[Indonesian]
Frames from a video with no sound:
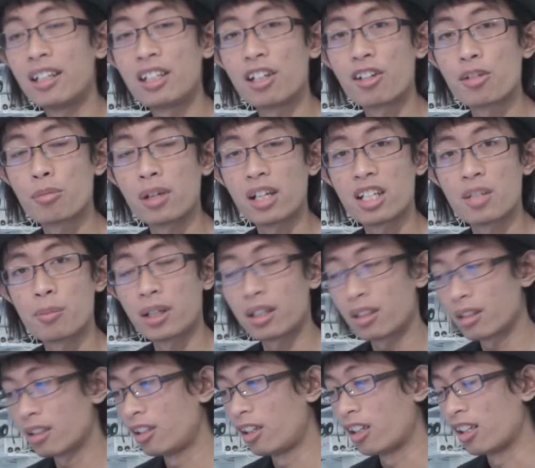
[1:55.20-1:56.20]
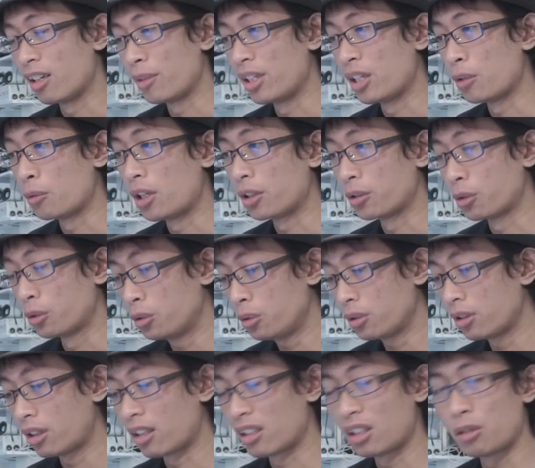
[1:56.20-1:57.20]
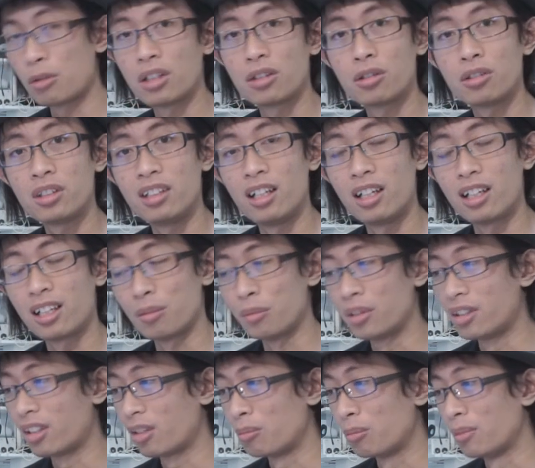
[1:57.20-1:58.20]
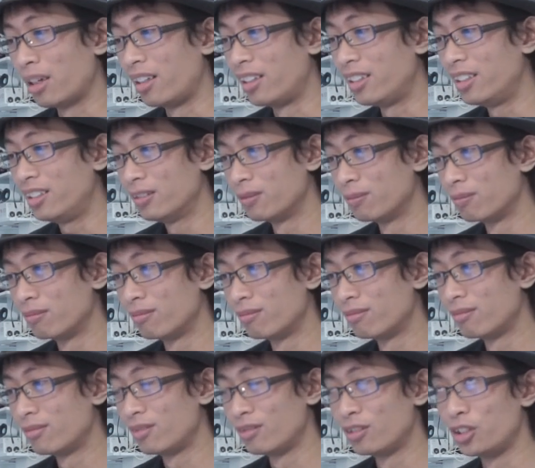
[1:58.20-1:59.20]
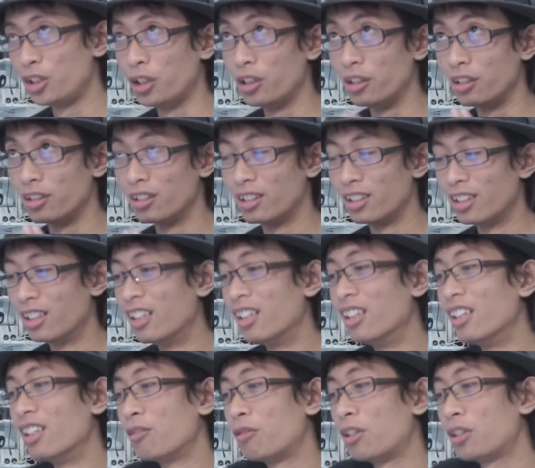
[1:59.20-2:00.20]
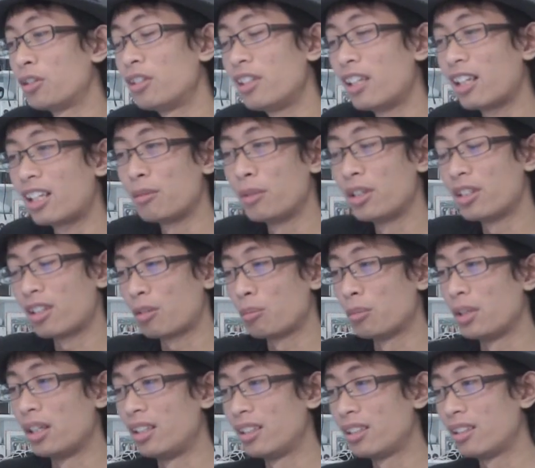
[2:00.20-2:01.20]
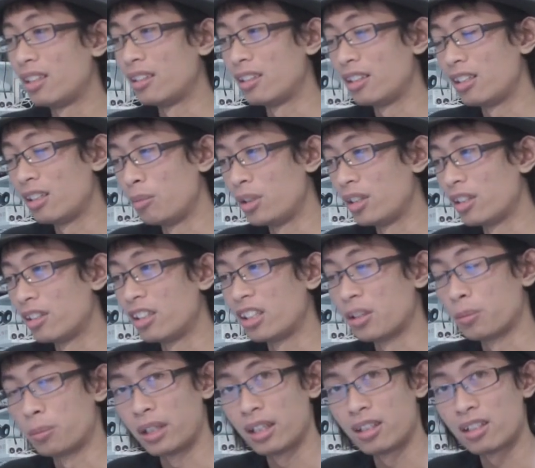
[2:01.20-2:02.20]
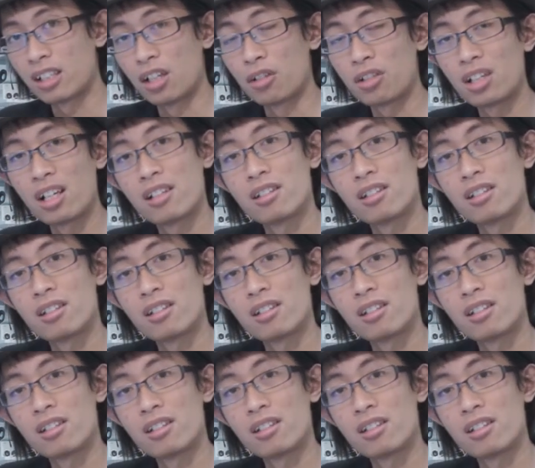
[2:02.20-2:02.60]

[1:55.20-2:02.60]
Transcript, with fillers: Kalian harus merespek yang namanya waktu, karena waktu tidak akan bisa kembali. Cie. Waktu tidak akan bisa kembali dan tidak bisa di-replace.